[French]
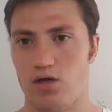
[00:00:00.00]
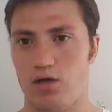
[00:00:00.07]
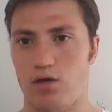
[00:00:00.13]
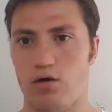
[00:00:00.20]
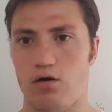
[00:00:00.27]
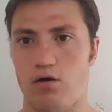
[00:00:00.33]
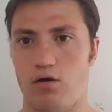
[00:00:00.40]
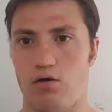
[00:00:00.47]

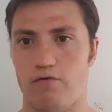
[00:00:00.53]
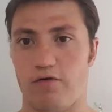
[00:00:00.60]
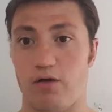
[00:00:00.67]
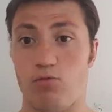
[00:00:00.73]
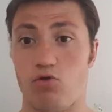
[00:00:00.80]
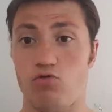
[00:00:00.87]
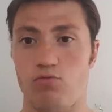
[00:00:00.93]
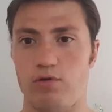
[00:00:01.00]
et euh,
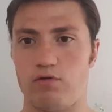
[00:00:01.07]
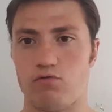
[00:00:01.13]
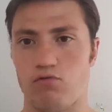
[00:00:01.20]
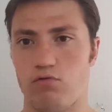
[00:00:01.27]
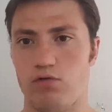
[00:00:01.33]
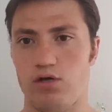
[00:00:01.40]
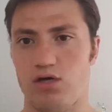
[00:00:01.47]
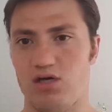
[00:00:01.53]
vraiment le
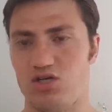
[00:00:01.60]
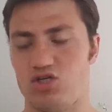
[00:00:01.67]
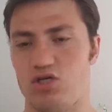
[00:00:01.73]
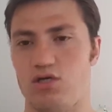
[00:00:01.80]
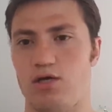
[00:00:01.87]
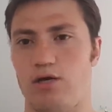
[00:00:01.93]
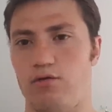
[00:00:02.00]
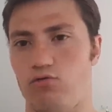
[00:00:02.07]
métro est,
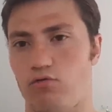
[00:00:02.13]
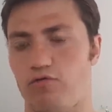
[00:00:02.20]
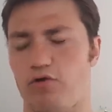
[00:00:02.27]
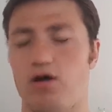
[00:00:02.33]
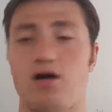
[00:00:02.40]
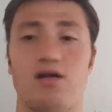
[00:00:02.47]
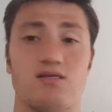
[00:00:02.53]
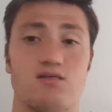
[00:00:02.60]
génial. Donc
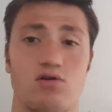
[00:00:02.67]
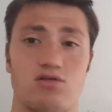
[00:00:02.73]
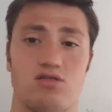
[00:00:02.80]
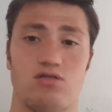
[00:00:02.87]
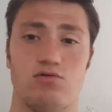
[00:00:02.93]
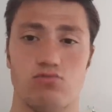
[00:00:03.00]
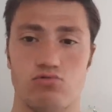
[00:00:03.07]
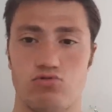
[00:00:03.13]
voilà la
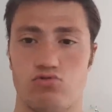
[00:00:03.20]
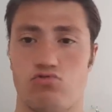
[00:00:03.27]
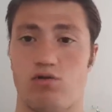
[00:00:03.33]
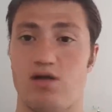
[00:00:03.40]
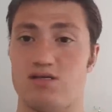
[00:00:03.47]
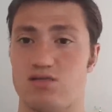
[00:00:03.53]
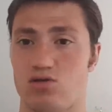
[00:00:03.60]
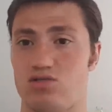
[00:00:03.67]
sortie donc du
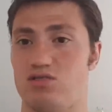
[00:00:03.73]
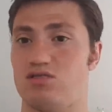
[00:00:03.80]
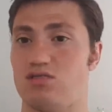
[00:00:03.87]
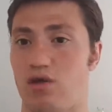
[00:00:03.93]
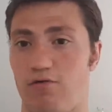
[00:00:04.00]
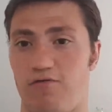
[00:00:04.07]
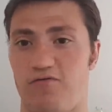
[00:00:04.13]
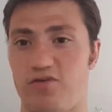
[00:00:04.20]
coup à la sortie
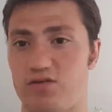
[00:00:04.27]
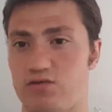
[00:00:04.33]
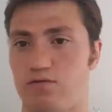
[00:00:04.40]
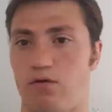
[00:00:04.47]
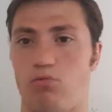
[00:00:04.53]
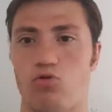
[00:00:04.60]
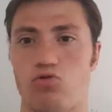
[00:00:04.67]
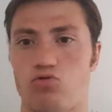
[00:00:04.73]
Southfields,
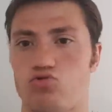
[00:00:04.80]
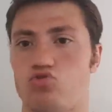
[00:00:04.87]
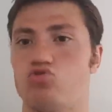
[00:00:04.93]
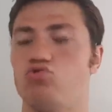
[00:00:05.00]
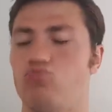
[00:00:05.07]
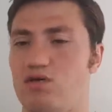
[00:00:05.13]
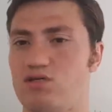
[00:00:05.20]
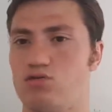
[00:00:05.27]
vraiment dans le
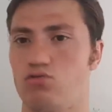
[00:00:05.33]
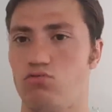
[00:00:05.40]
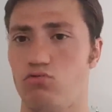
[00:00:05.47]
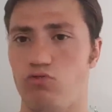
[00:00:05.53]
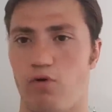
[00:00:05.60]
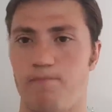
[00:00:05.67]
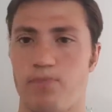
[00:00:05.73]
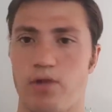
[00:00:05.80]
sud-ouest de
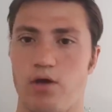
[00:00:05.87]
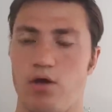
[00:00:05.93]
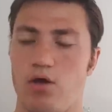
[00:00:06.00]
Londres.